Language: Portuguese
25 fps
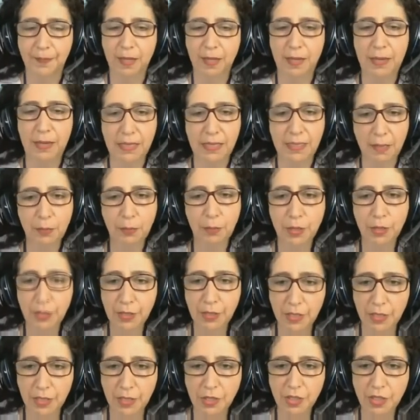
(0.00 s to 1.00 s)
Mas é
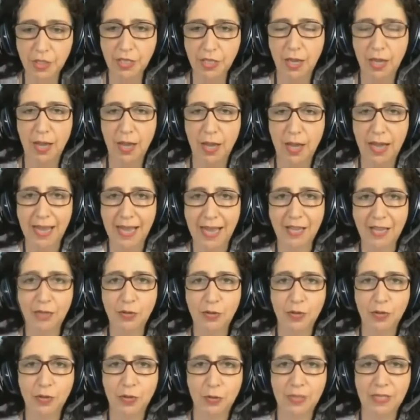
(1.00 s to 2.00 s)
importante que a
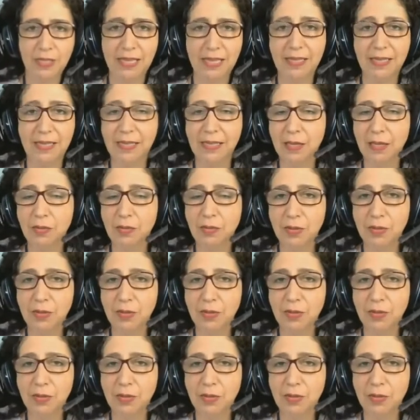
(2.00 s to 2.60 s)
aerosolização